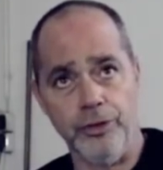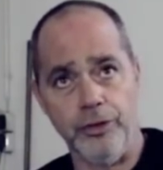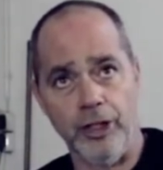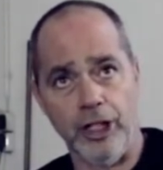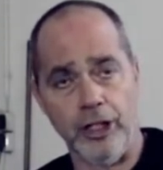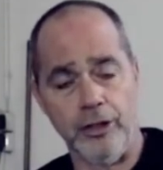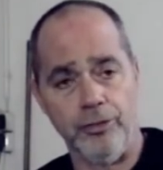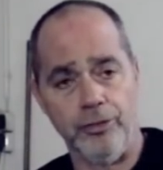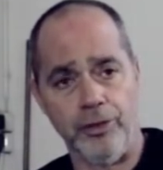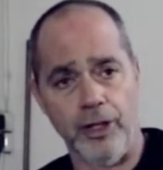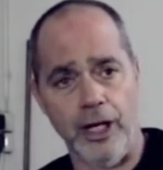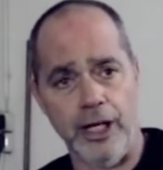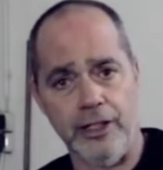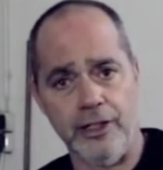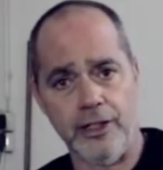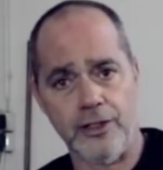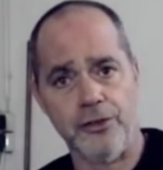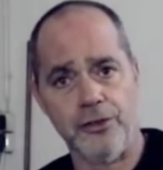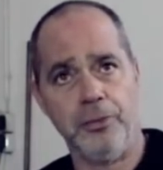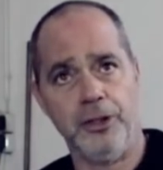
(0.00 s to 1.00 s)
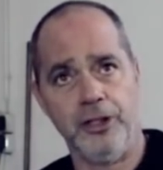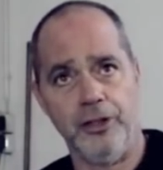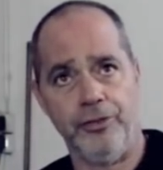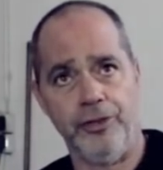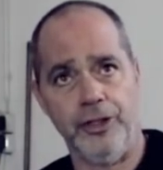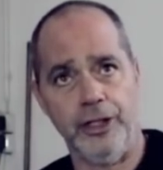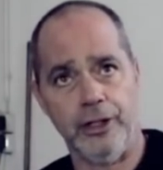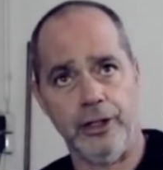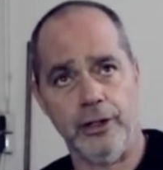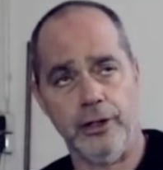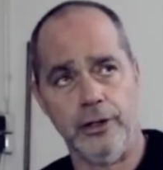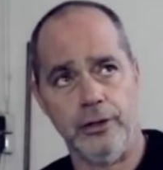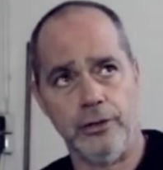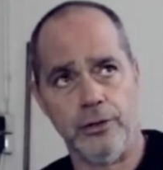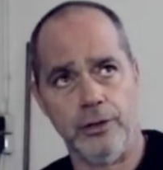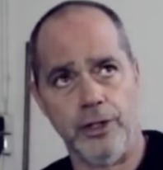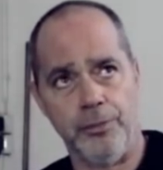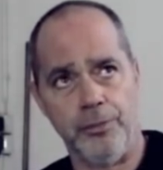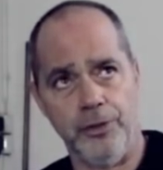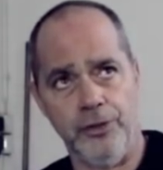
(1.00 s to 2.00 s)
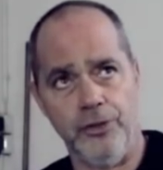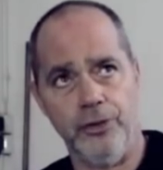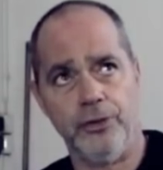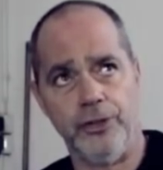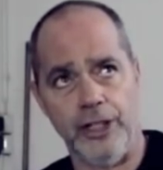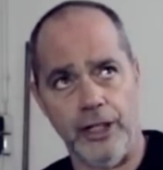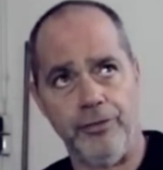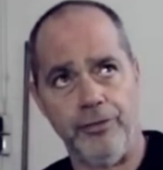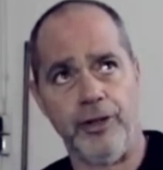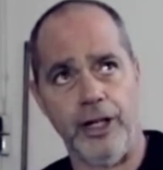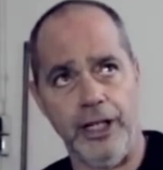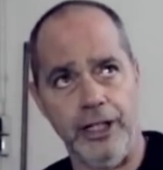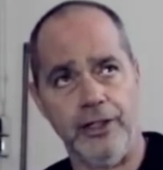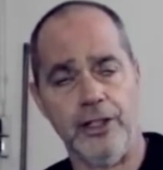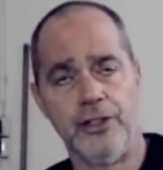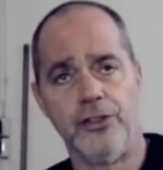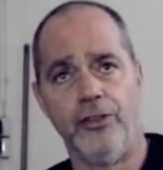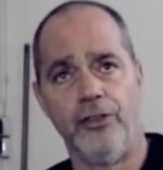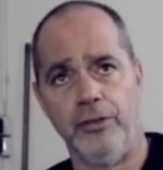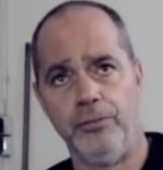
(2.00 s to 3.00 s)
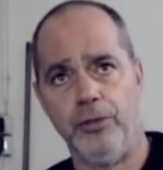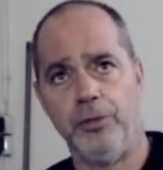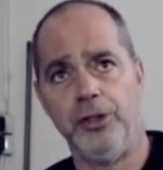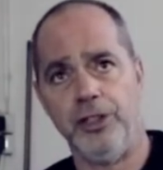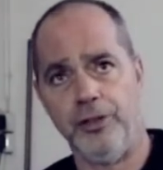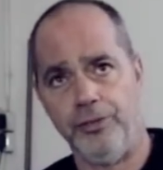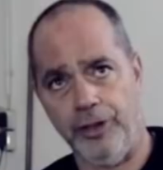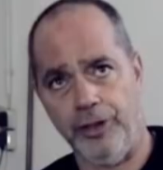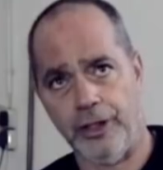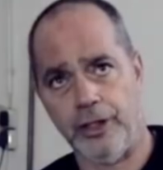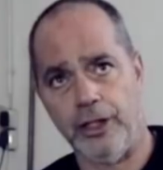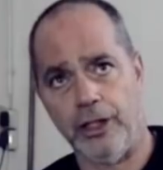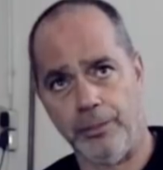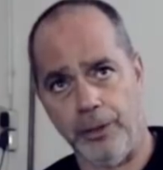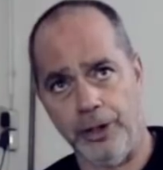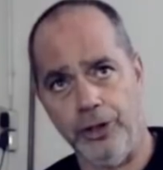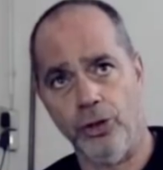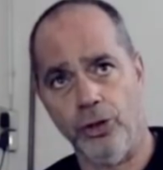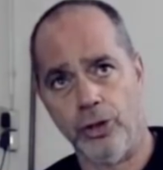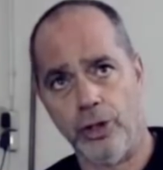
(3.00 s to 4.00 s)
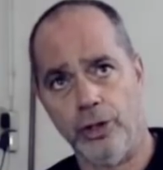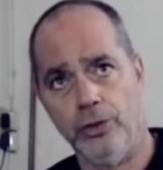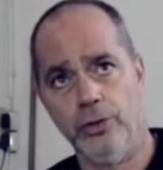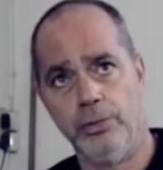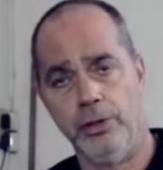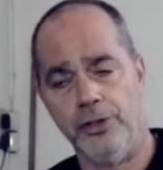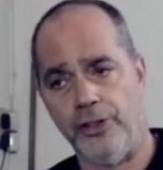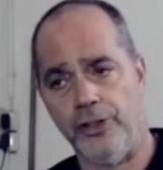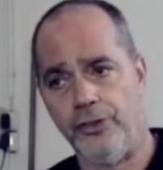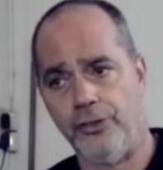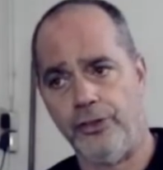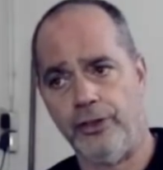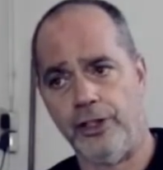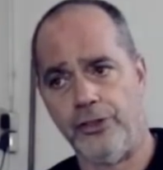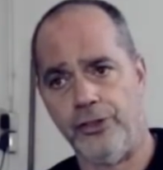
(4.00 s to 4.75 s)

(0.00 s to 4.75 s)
Wir werden freitags mit der Fähre, oder beziehungsweise freitags werden wir mit der Fähre nach Mallorca übersetzen.